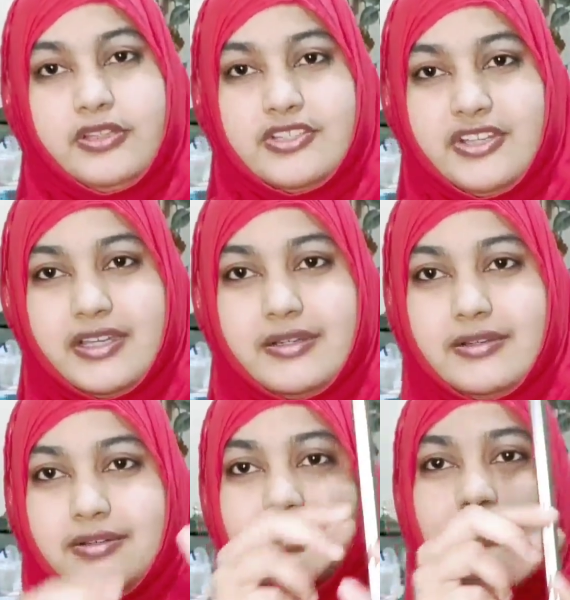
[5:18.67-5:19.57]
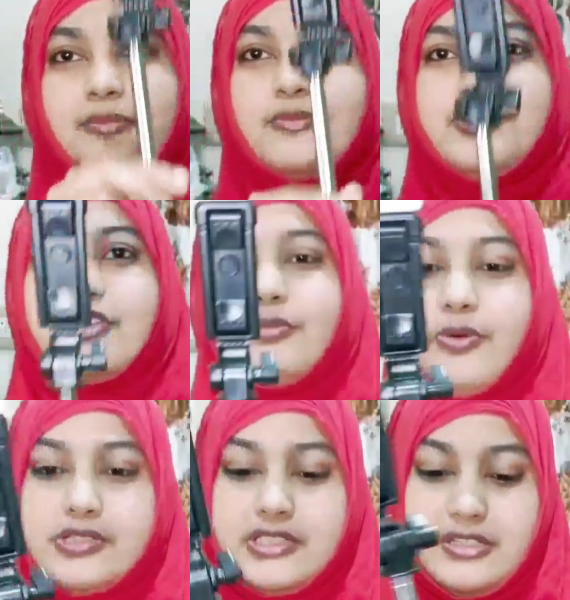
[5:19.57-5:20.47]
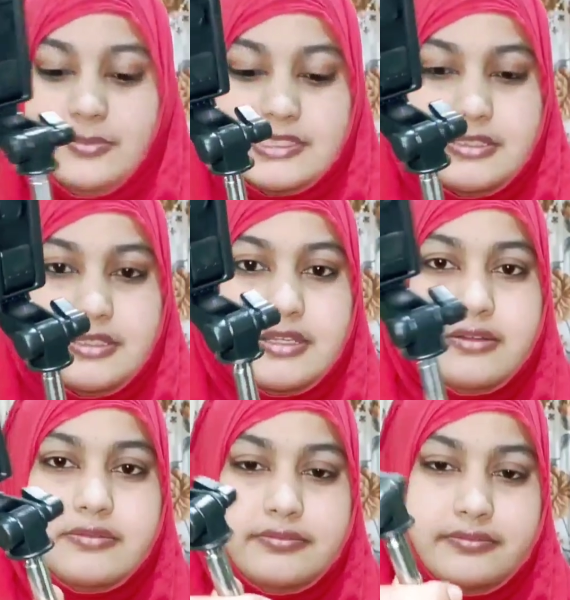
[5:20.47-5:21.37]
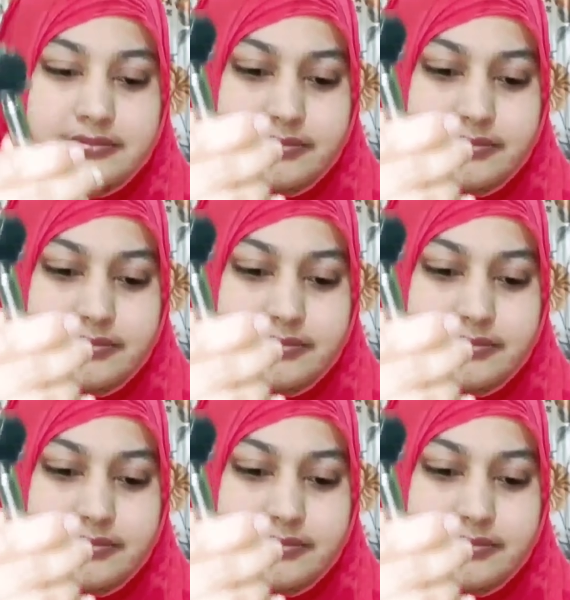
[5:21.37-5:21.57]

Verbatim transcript: बहुत अच्छा है ना मुझे तो बहुत ज़्यादा पसंद आया